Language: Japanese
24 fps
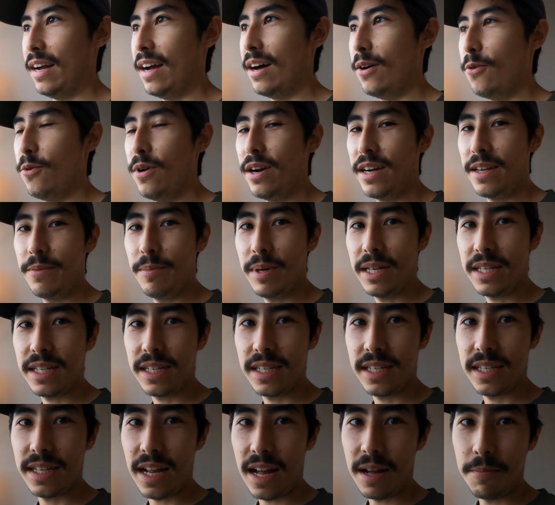が終わりま
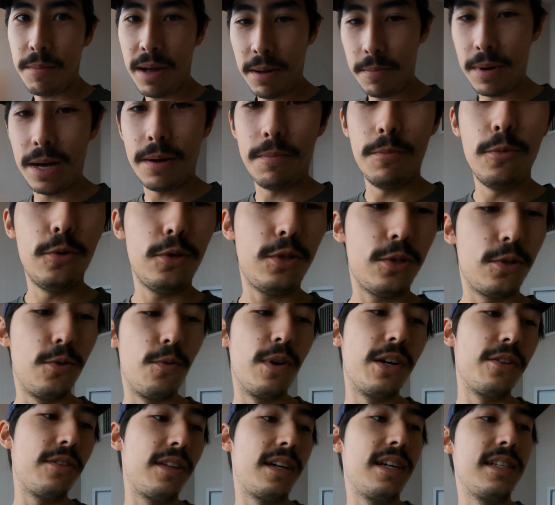したまあまあもうすぐ
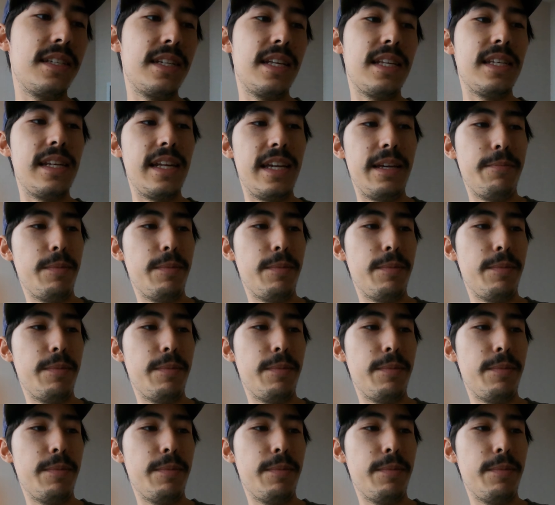終わるって感じですね